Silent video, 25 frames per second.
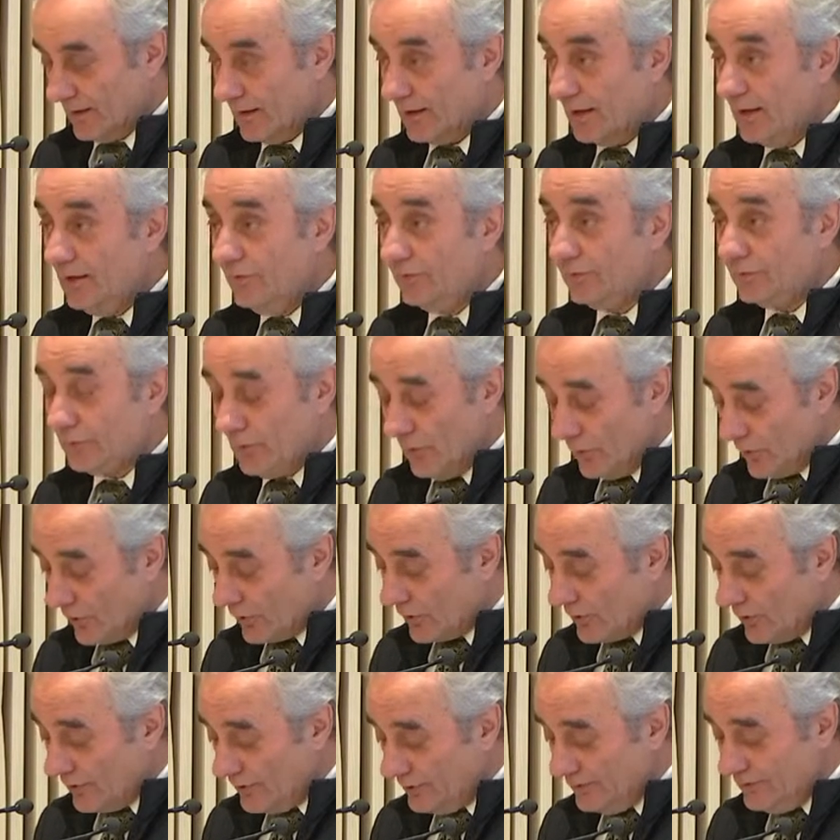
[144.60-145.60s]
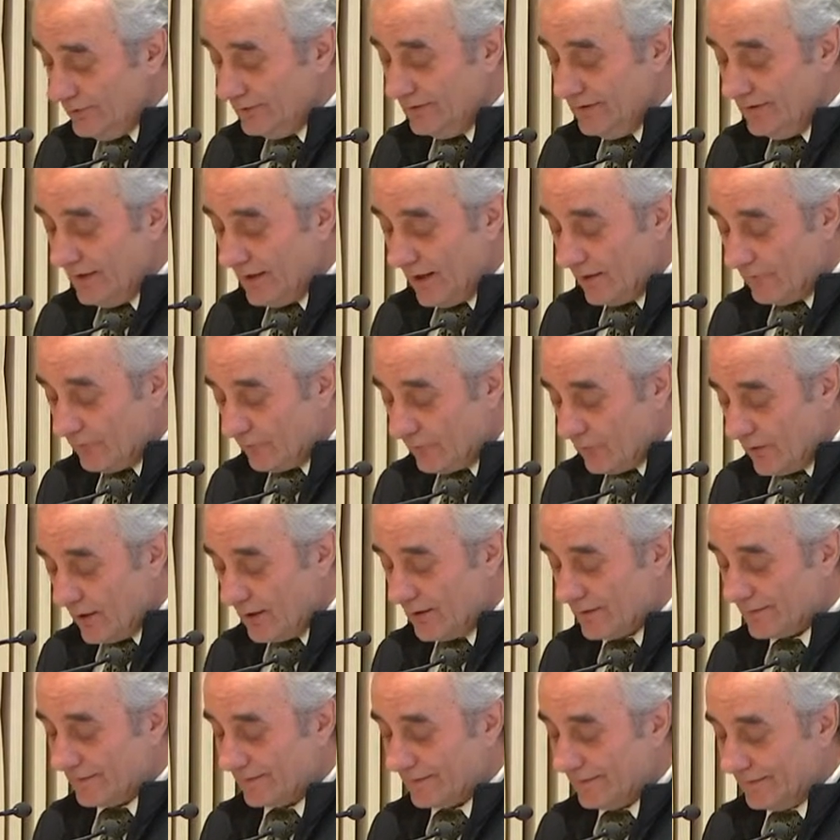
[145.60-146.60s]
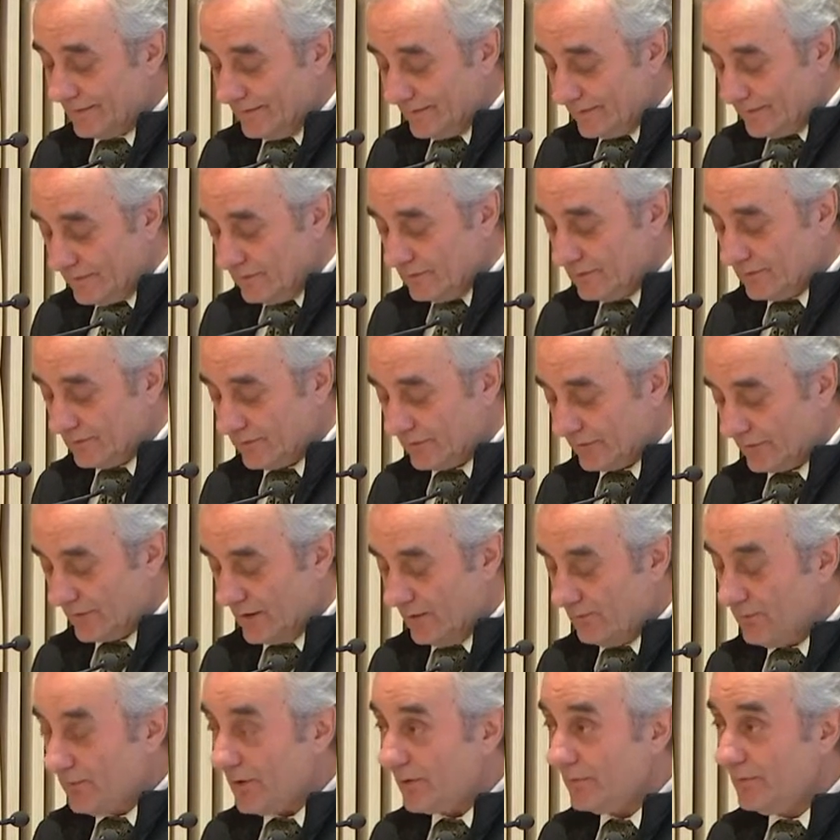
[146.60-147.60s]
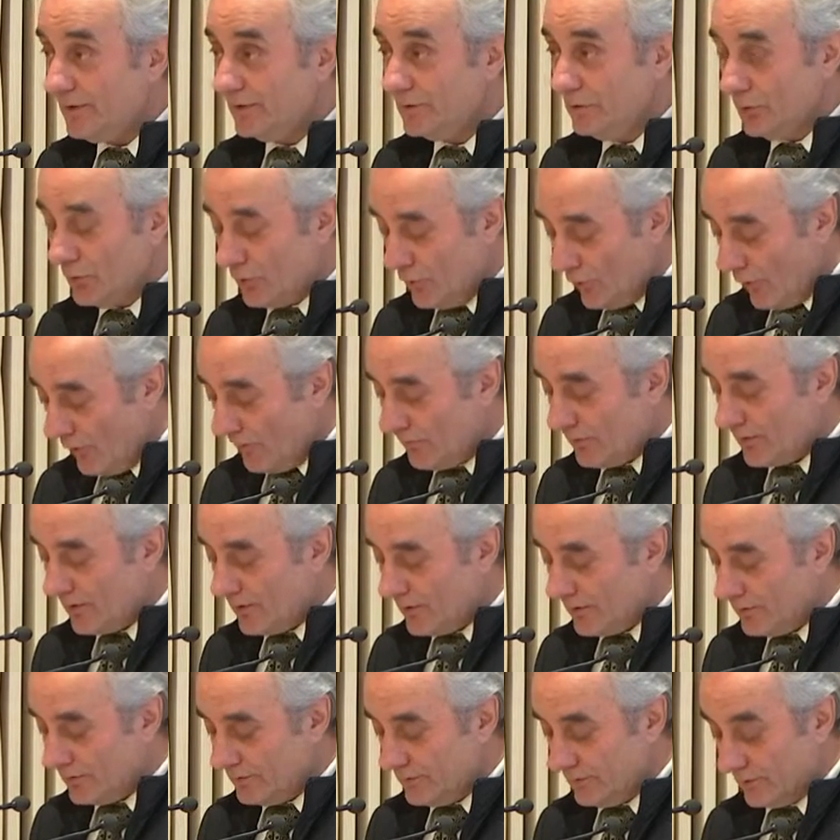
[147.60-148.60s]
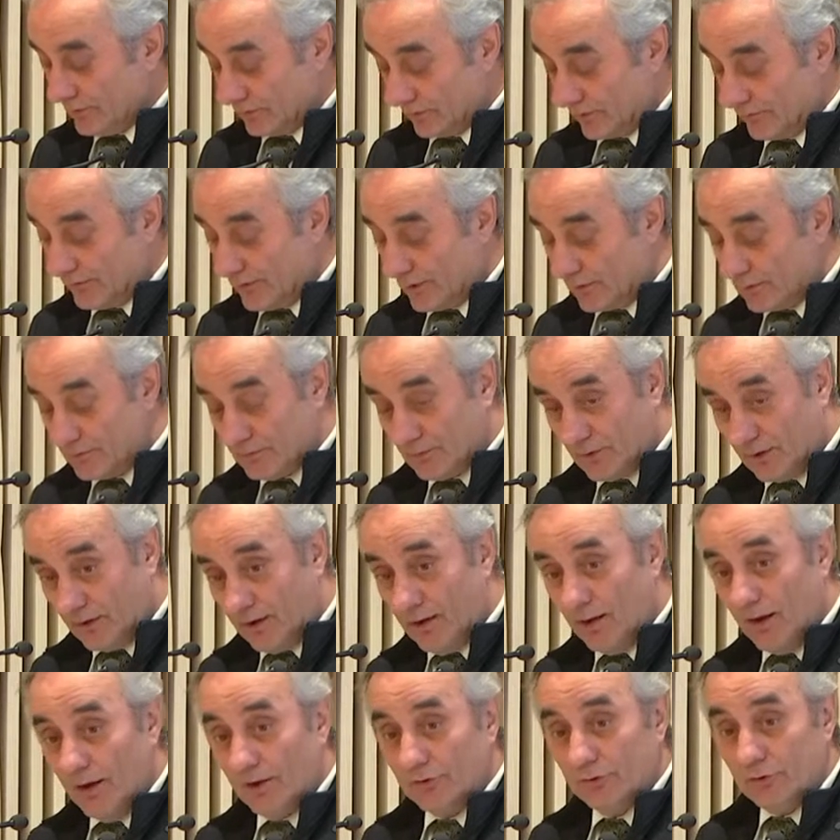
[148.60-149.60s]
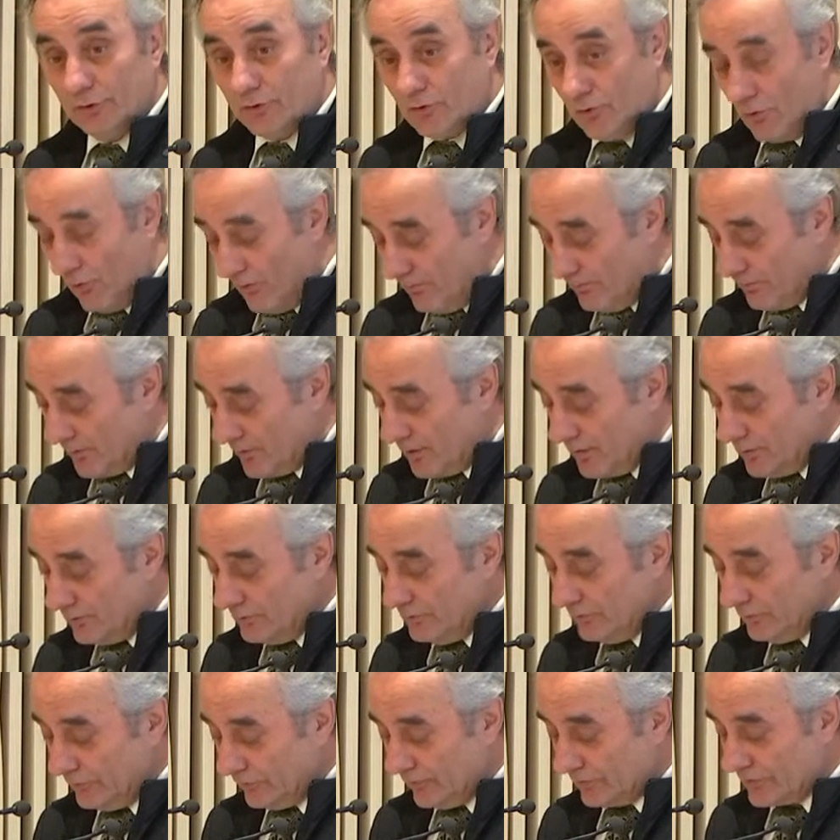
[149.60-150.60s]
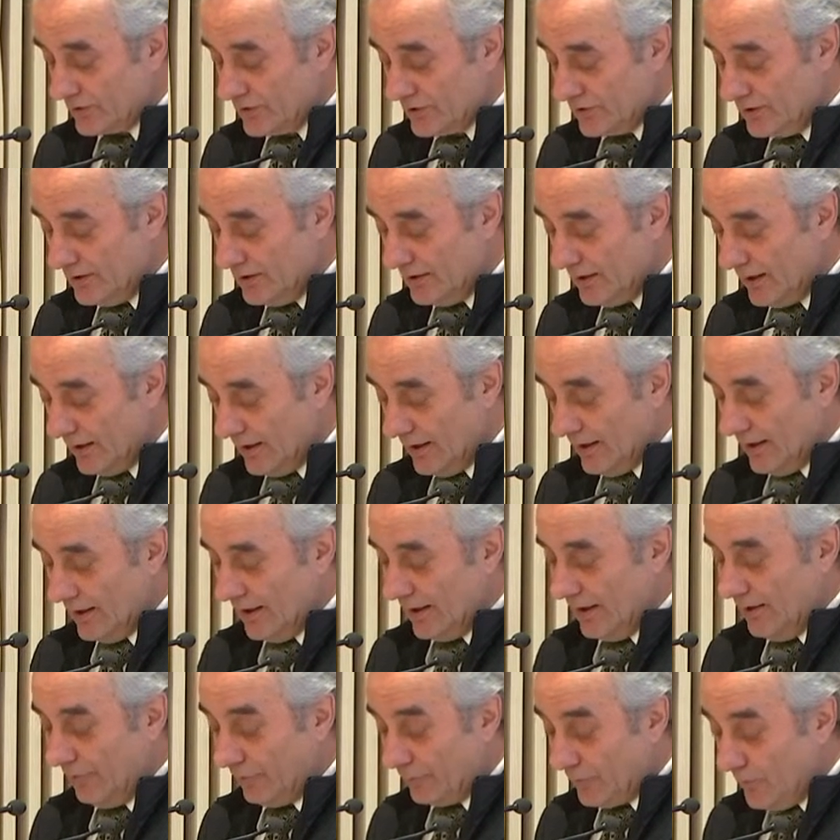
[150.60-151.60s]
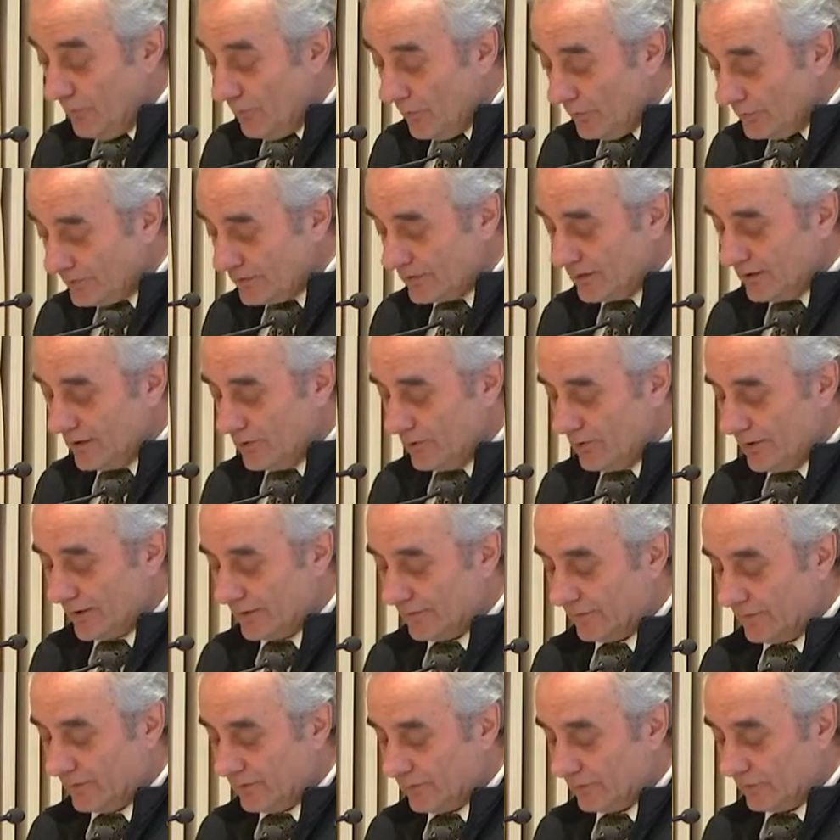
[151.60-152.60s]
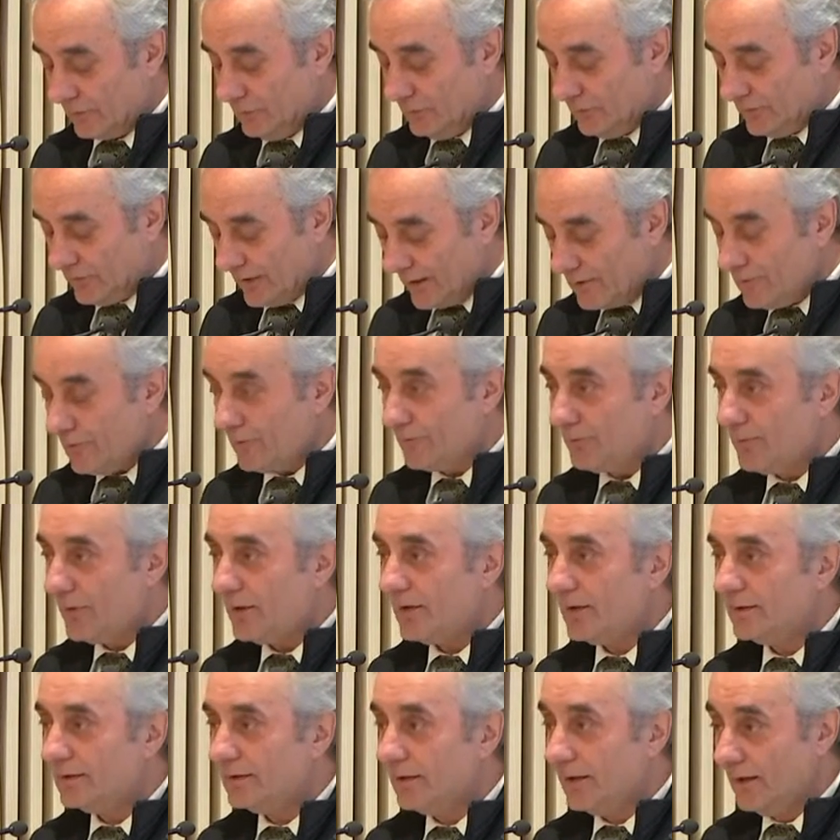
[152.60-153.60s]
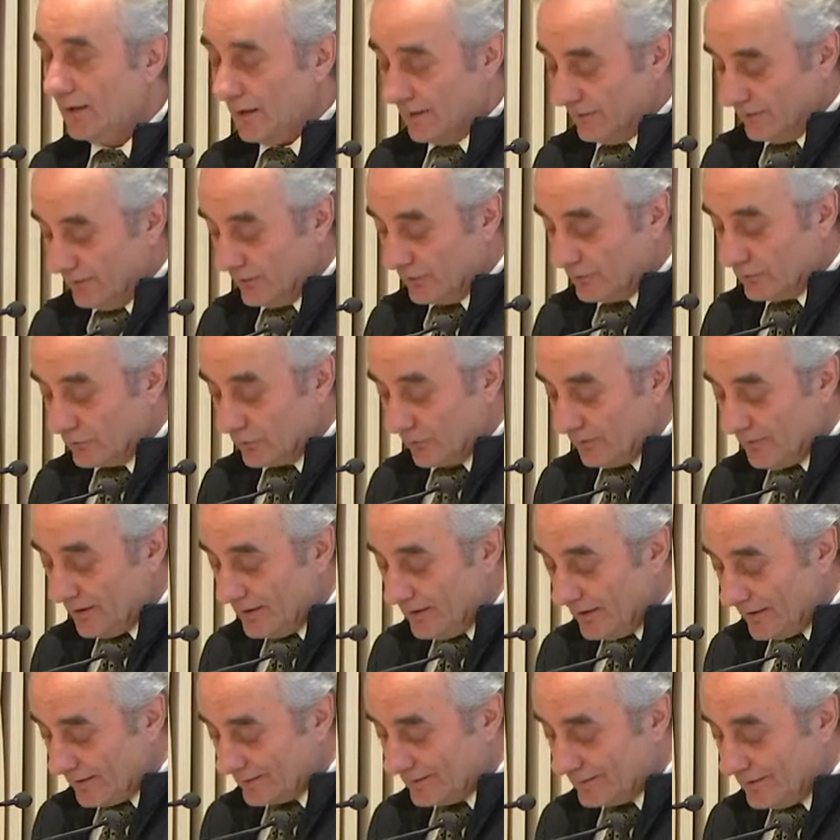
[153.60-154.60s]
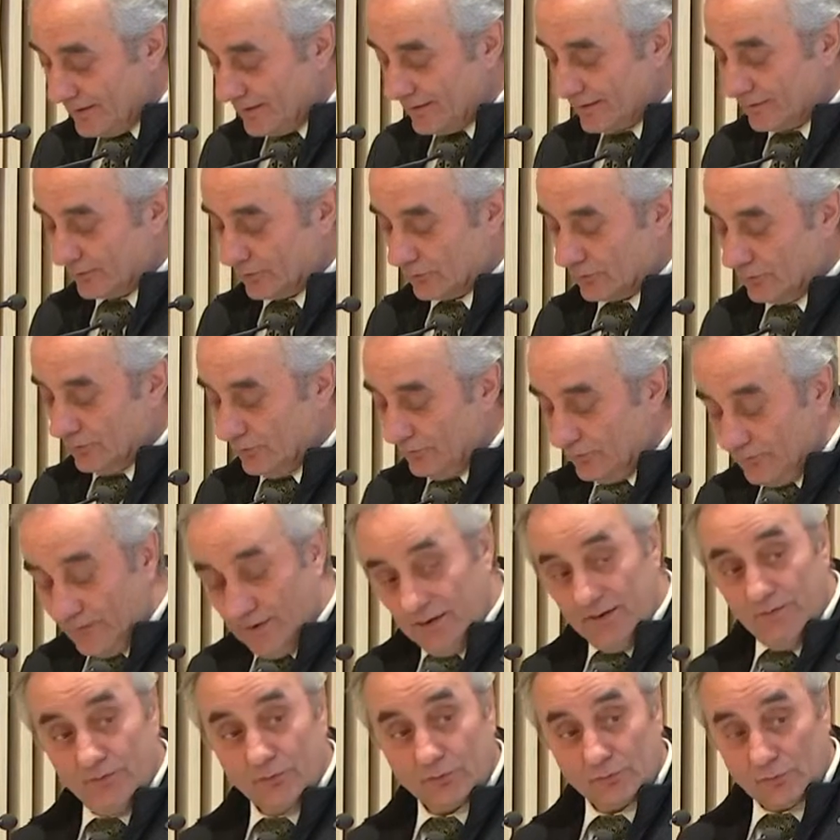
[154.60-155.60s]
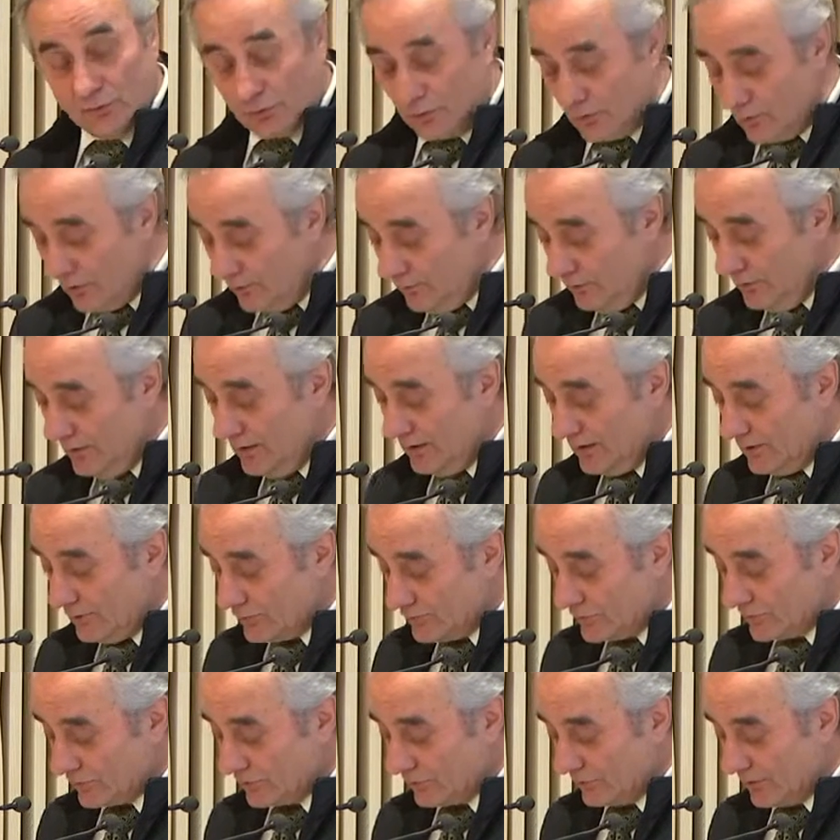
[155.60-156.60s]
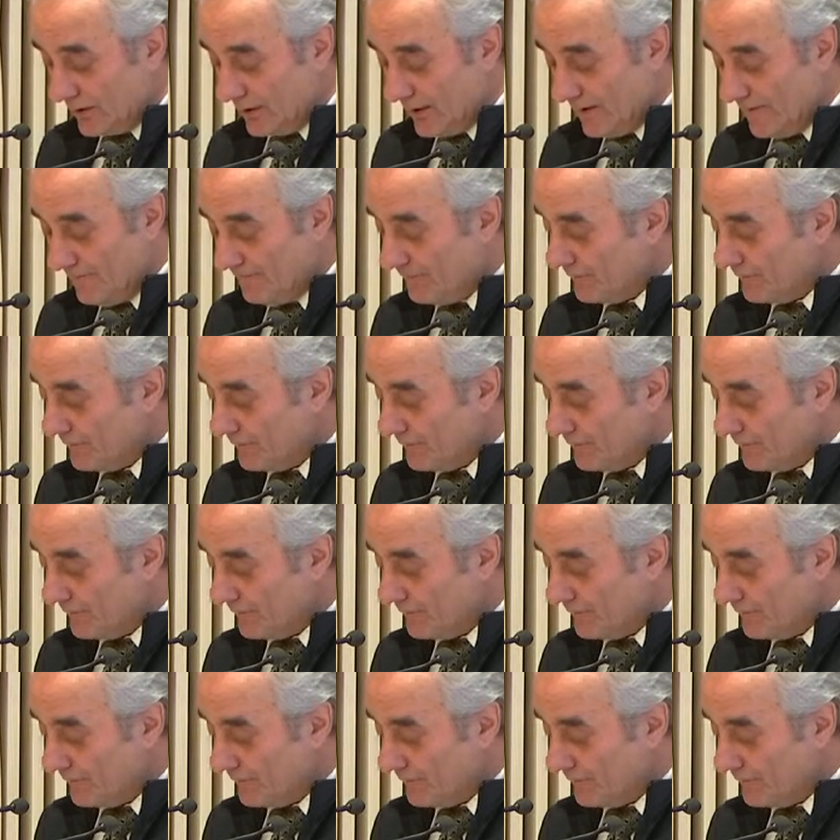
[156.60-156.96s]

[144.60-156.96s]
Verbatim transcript: Il faut redonner à voir cette science qui permet de comprendre notre environnement, de comprendre nos origines. Il faut montrer que la science nous accompagne dans notre manière d'être, de vivre, de communiquer aujourd'hui.